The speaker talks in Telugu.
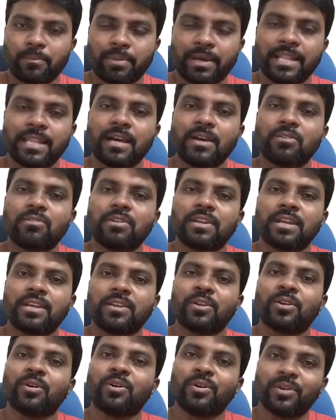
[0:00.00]
పదాలు
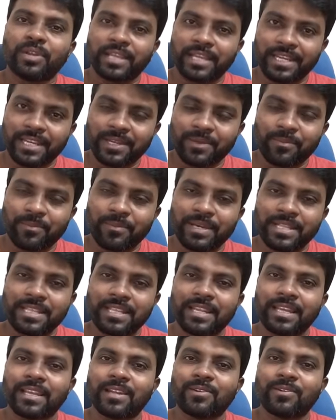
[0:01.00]
ఉంటాయో ఎన్ని
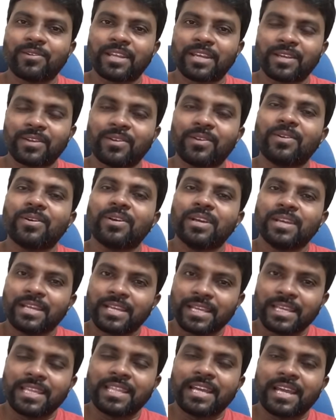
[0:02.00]
బదిలీలు ఉంటాయో
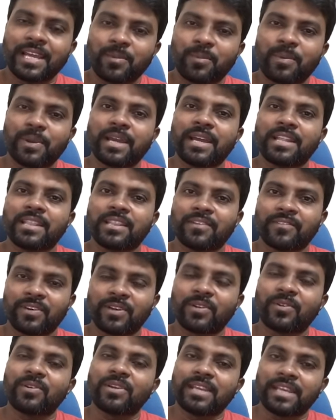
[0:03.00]
ఇది
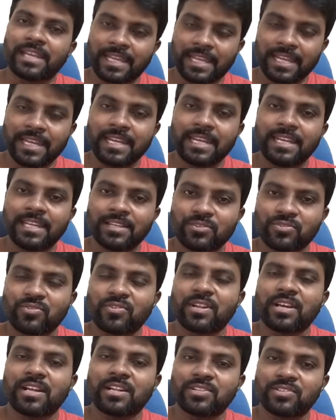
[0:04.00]
అయిపోయేంతవరకు ఇంకెన్ని
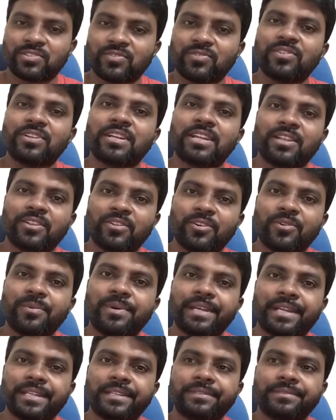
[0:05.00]
చూడాల్సి ఉంటుందో
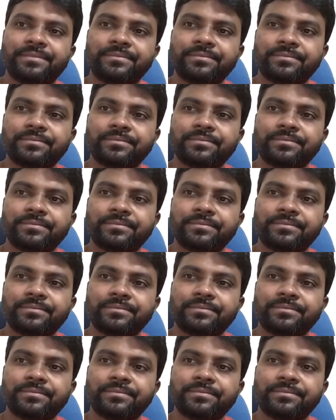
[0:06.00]
మరి